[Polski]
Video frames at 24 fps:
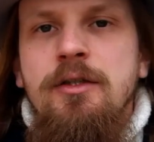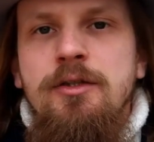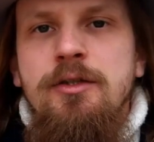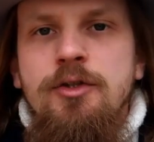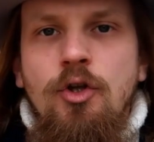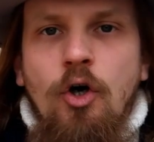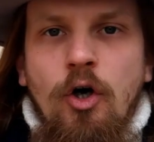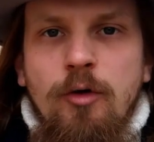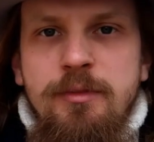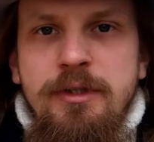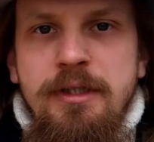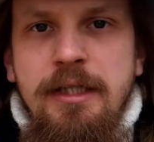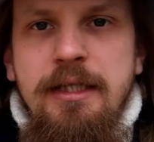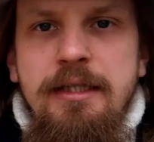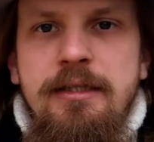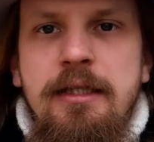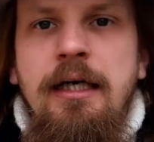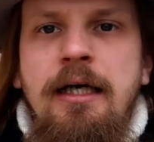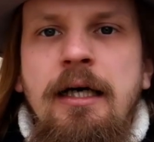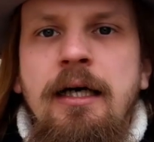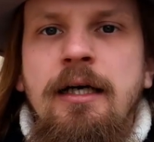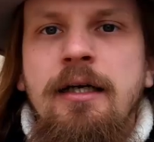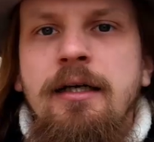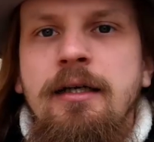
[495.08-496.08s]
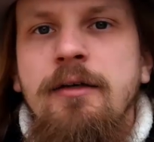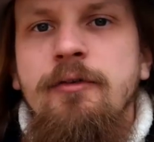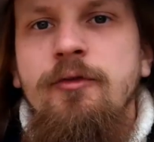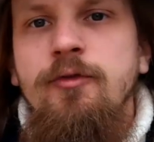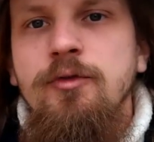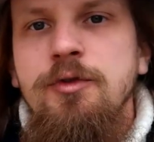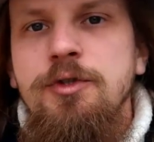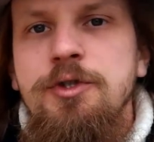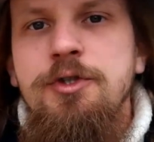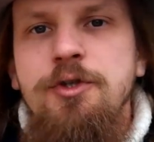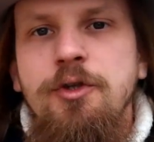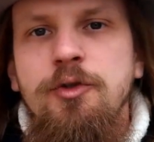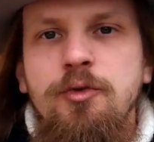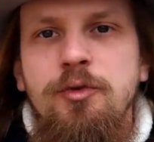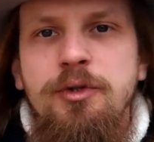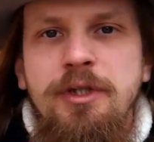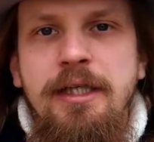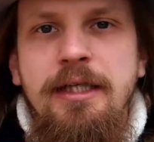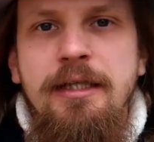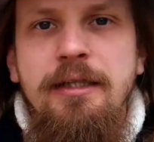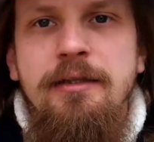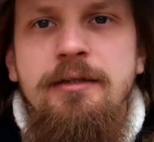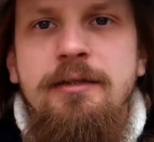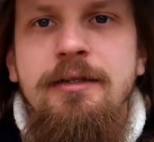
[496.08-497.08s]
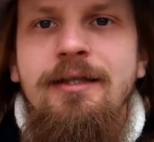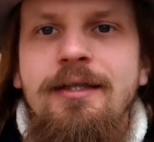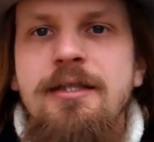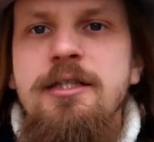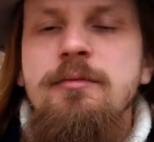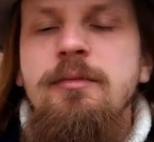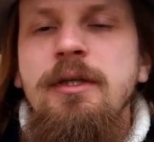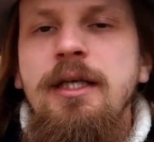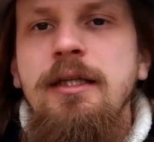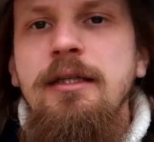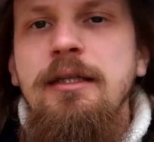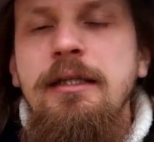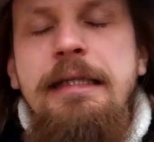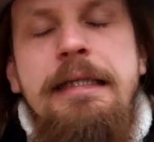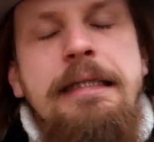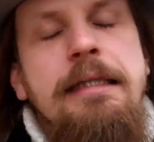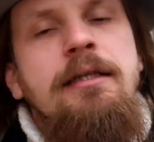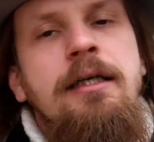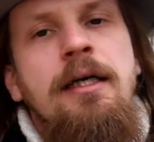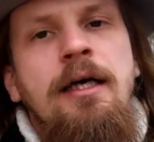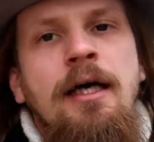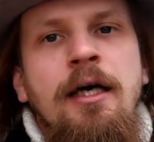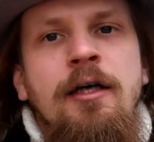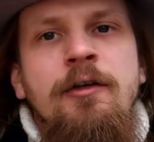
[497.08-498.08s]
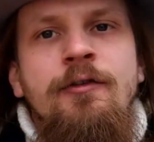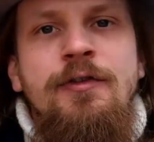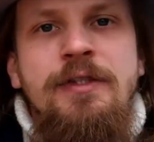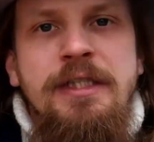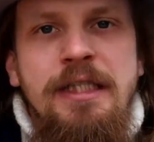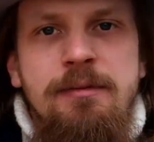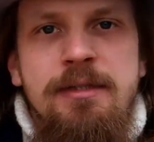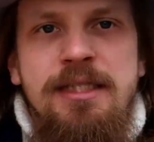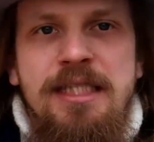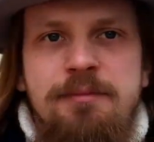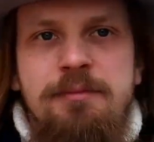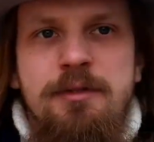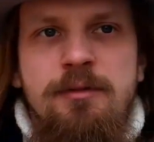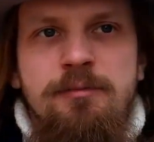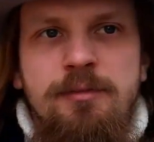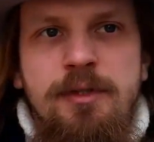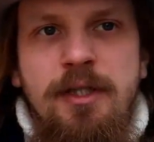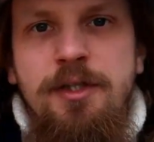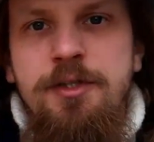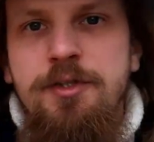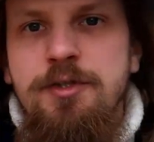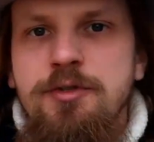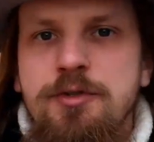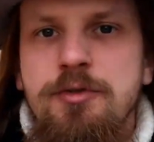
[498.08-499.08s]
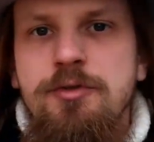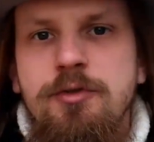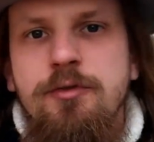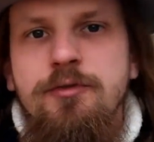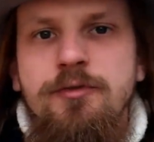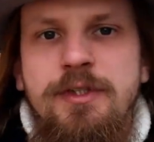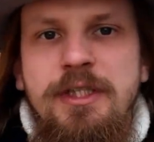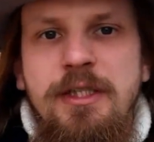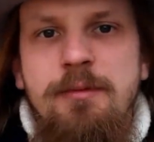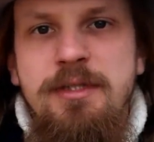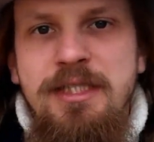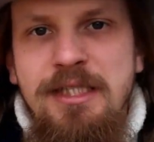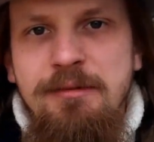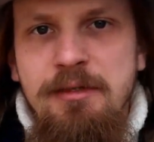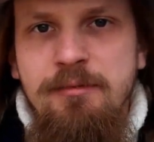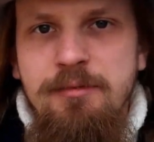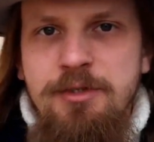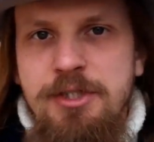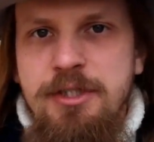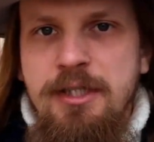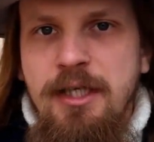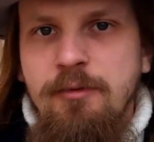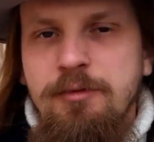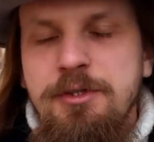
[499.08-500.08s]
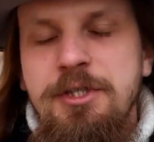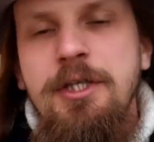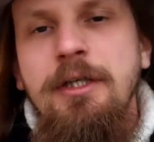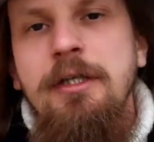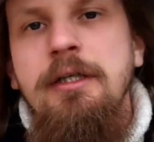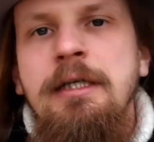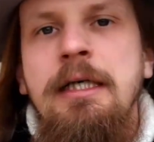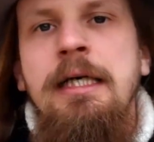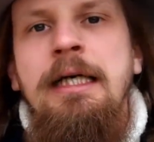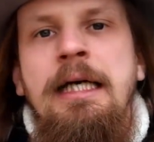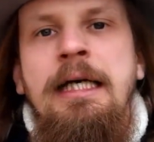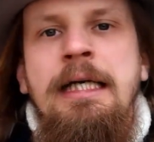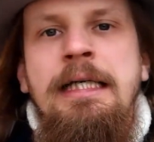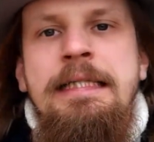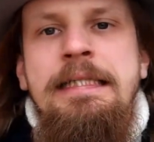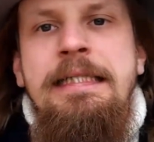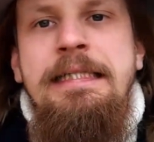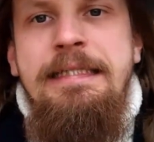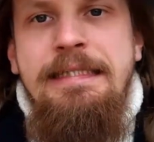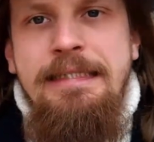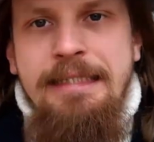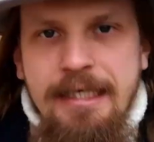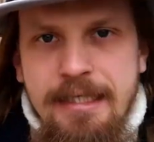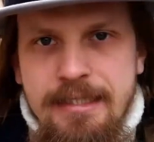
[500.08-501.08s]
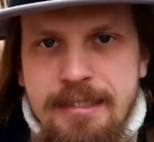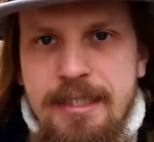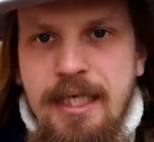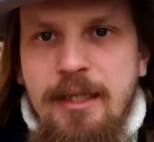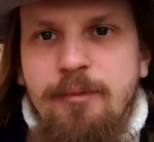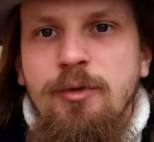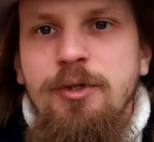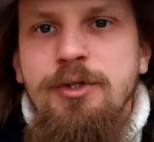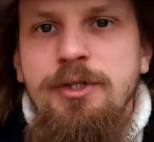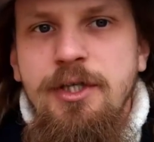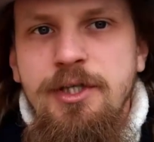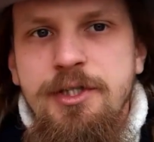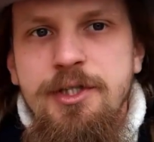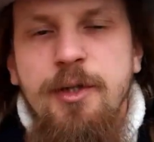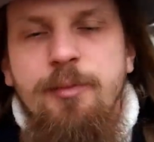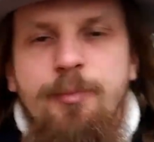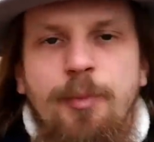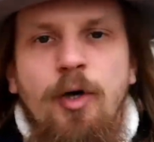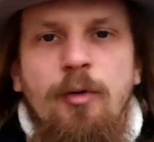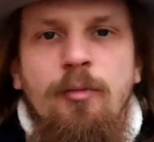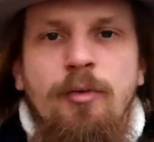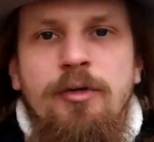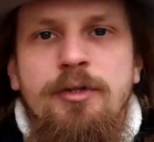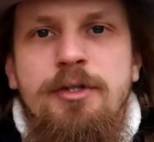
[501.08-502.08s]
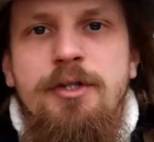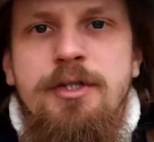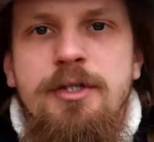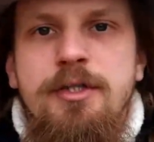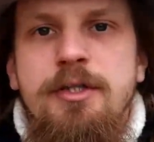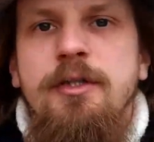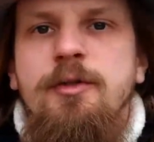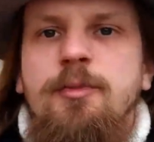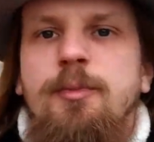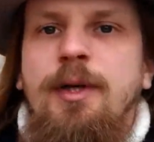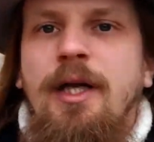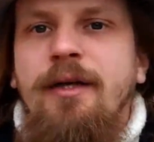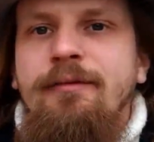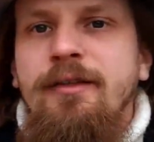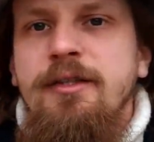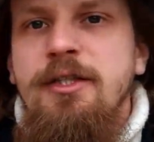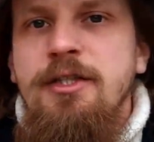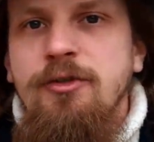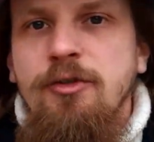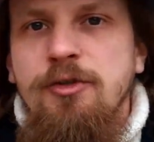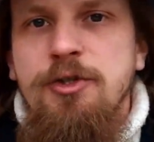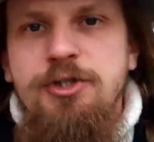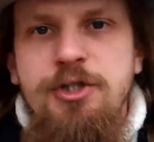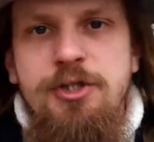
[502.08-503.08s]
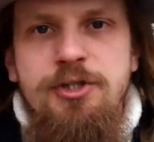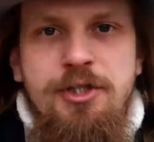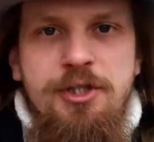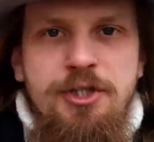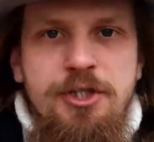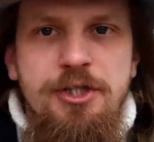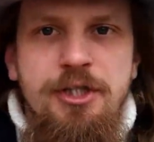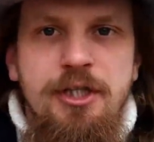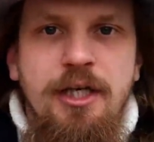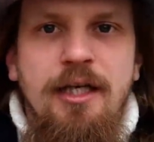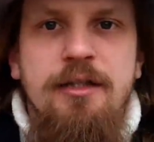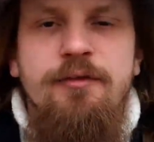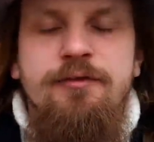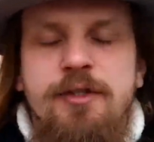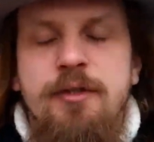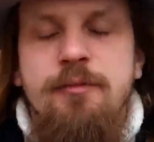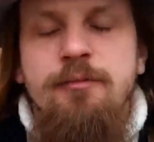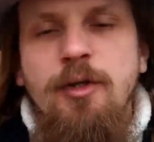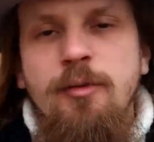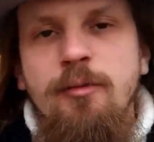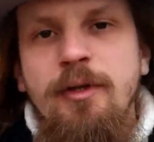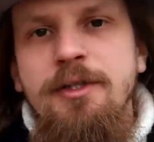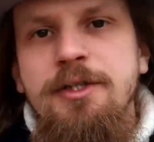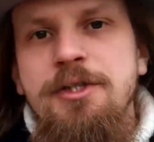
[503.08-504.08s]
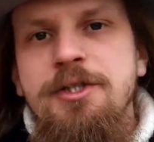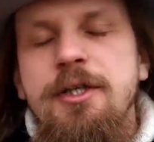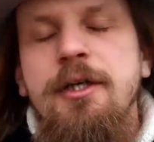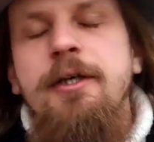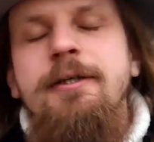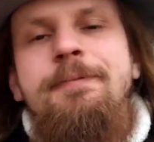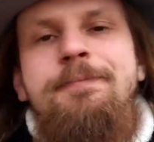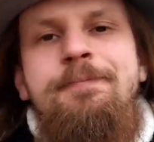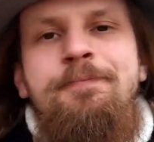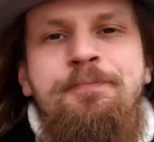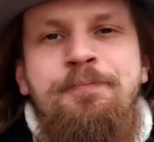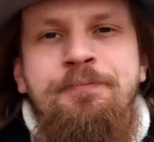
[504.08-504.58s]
Dom ten funkcjonuje niezmiennie w tym samym miejscu, w tym samym kształcie i tak samo niesie pomoc y, prawie 130 lat w tym momencie.